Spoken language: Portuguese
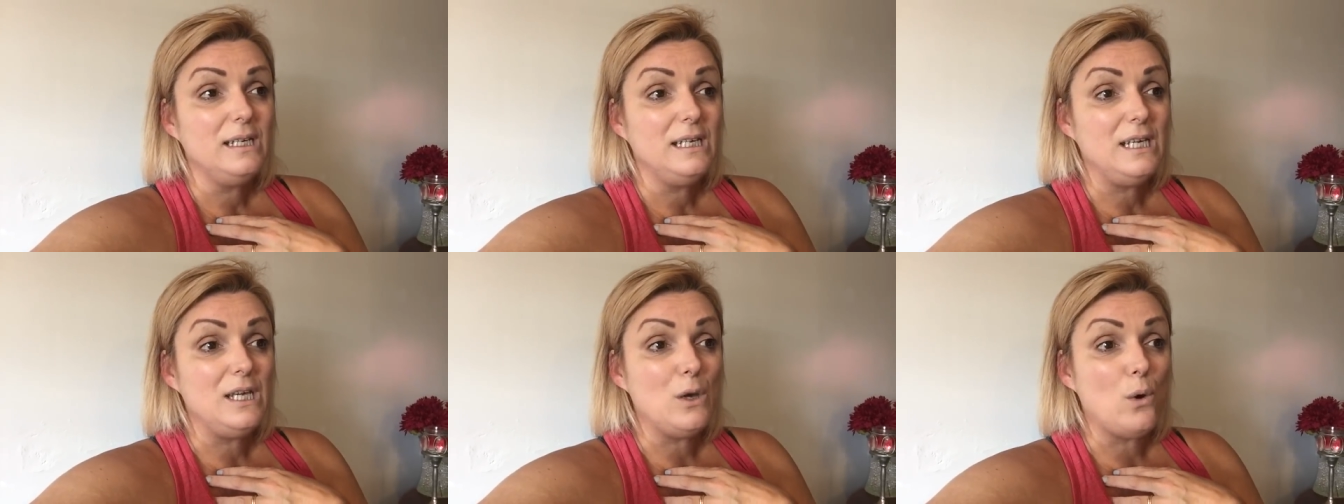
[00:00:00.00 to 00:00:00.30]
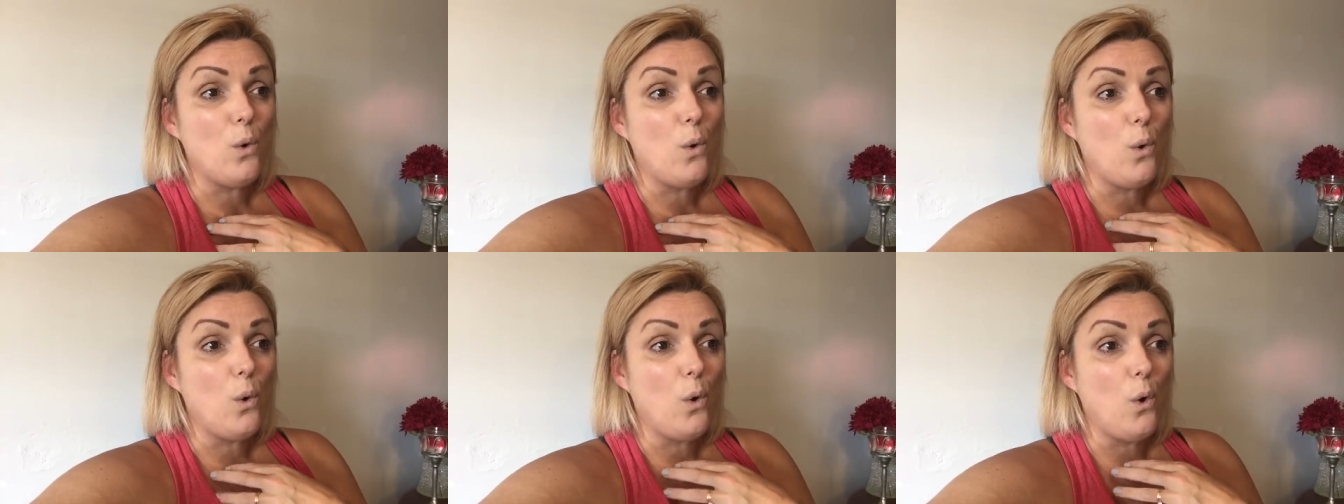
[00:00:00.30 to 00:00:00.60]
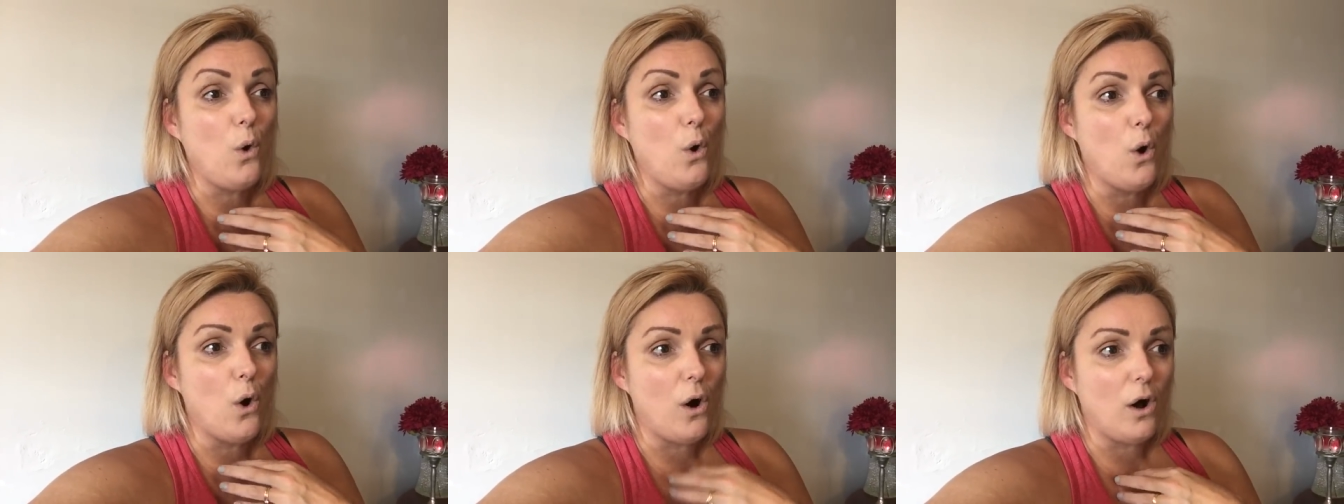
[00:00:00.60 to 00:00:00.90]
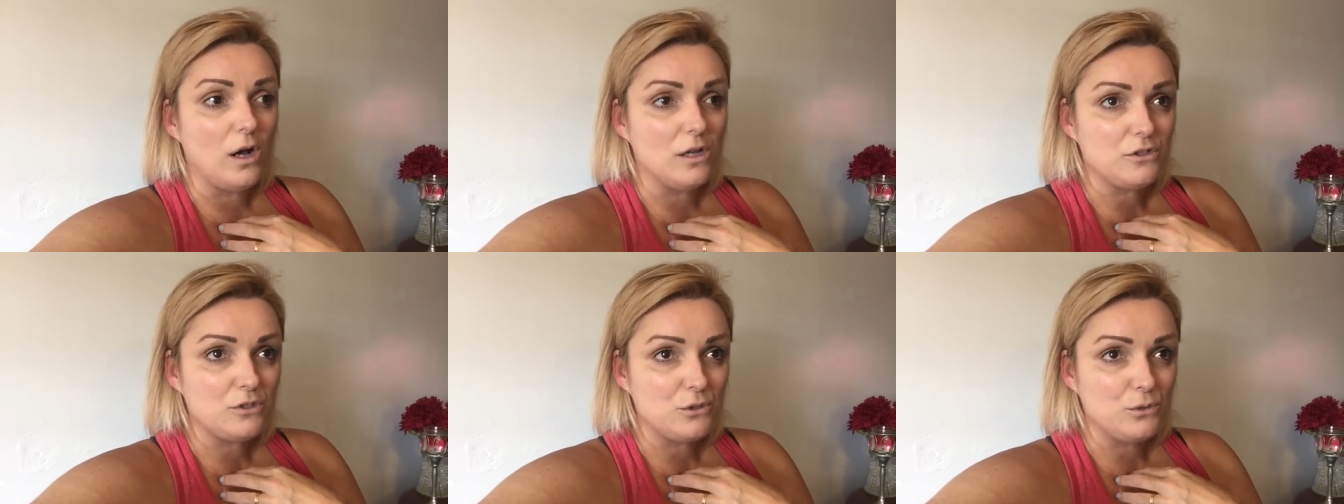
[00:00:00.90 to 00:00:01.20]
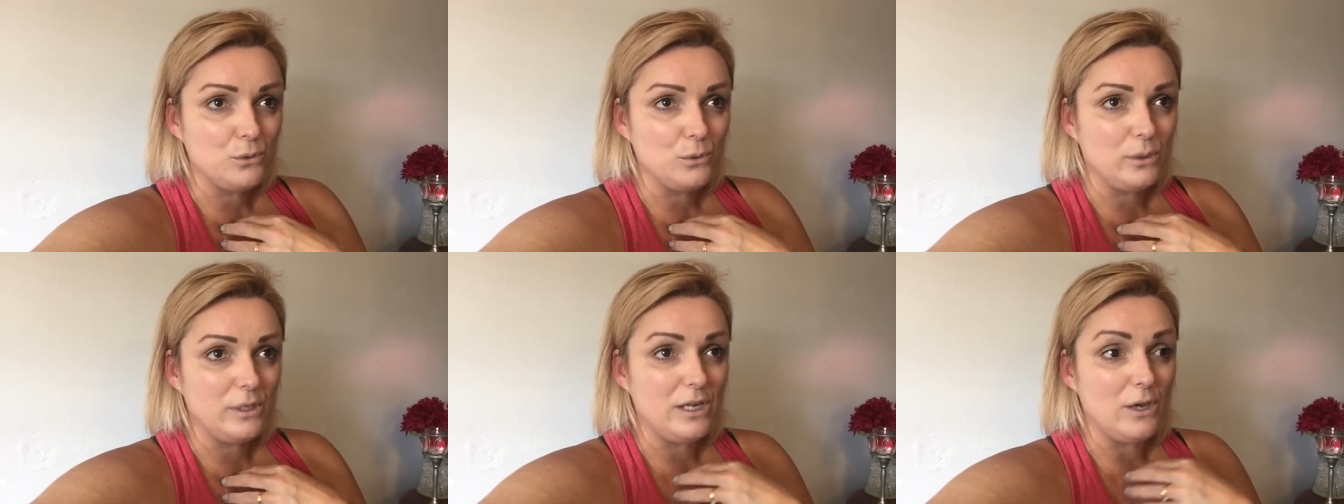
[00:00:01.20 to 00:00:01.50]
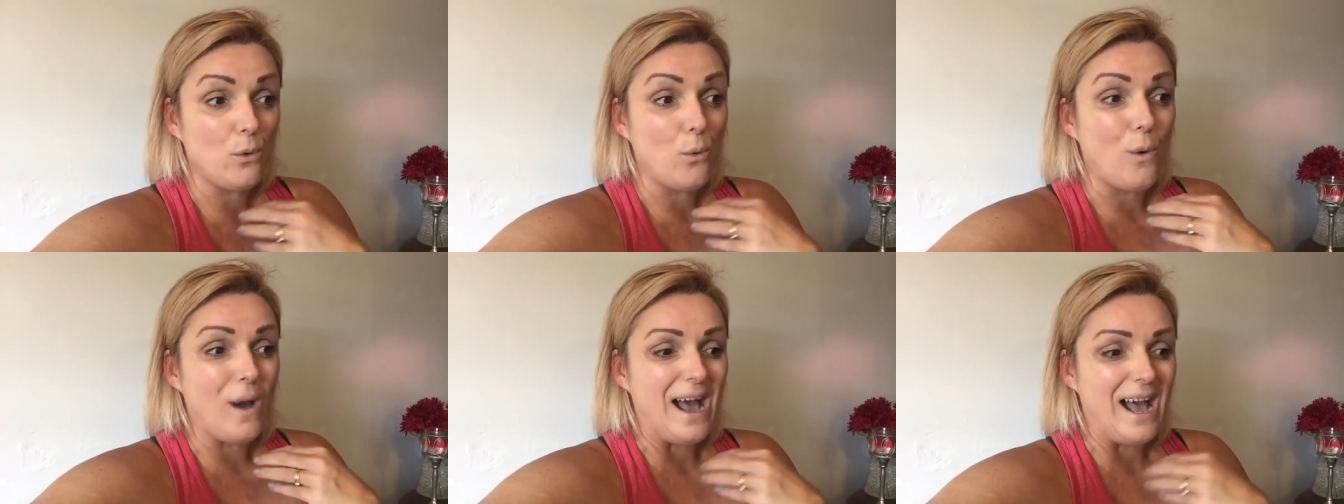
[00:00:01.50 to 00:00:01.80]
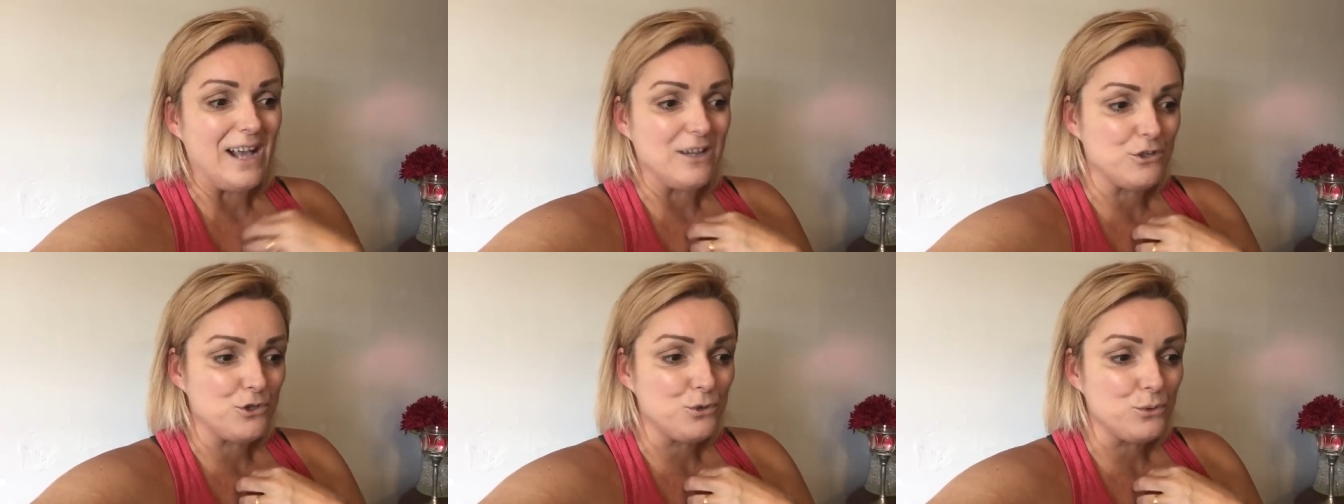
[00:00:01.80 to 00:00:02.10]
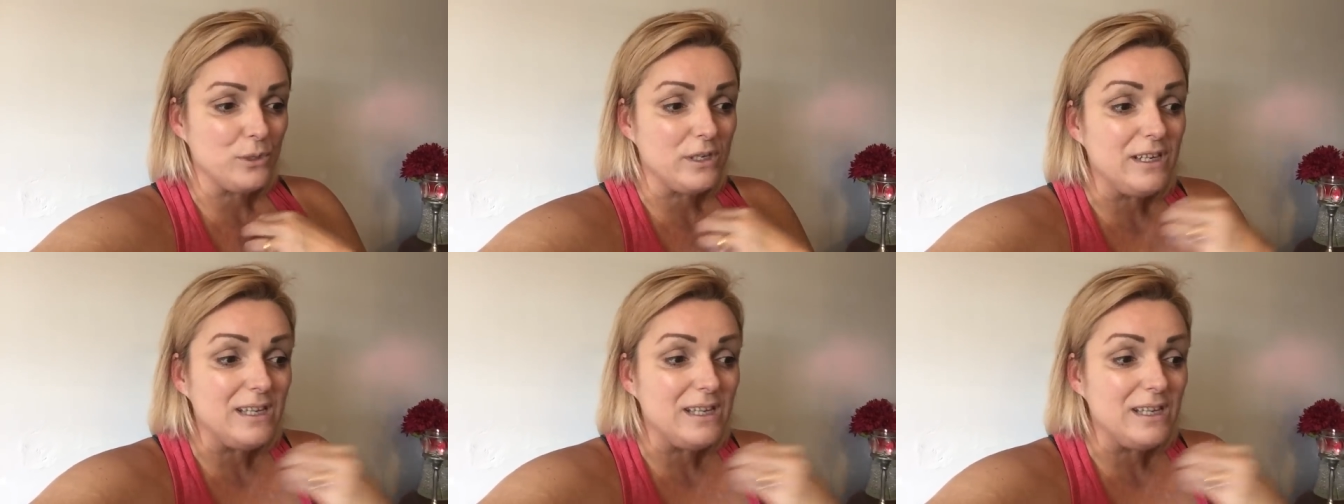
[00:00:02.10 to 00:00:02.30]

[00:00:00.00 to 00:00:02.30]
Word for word: que eu gosto, que eu acho